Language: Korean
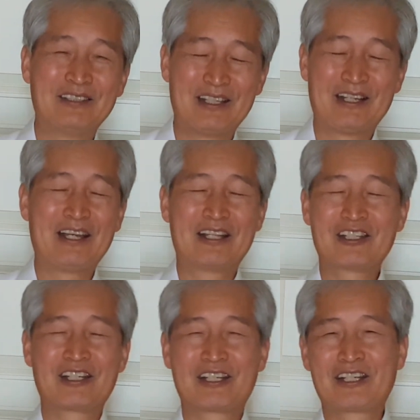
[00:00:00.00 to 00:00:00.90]
내
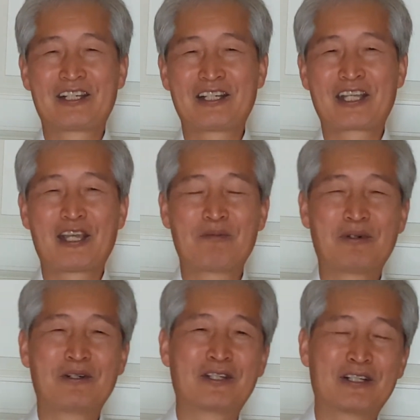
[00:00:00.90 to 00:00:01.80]
죄의
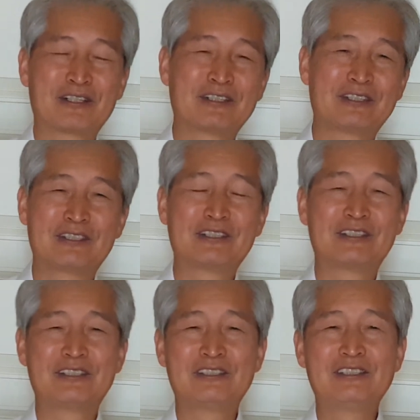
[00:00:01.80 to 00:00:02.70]

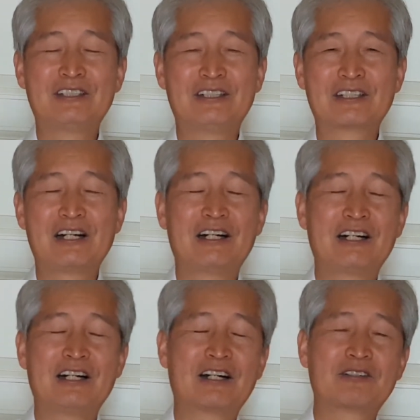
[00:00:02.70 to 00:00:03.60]
보혈은
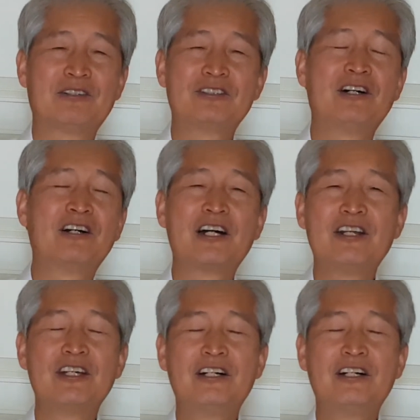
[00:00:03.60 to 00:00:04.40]
정하고 정한